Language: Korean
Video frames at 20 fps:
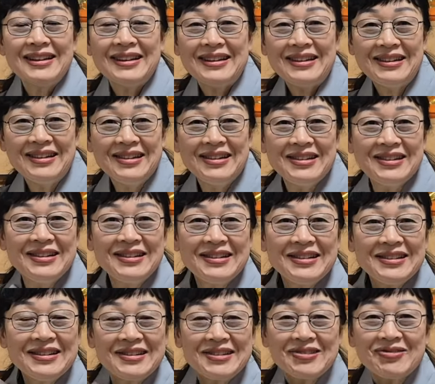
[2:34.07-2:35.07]
야,
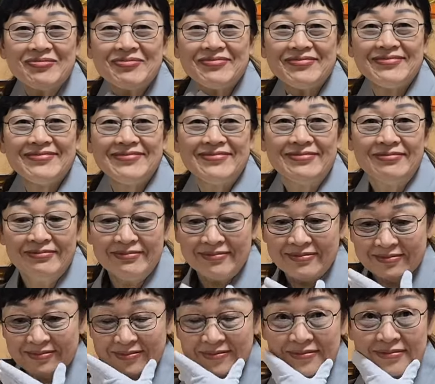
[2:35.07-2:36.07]
저, 안녕하세요
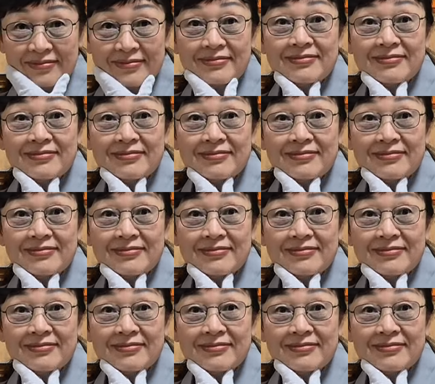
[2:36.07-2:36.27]
법수님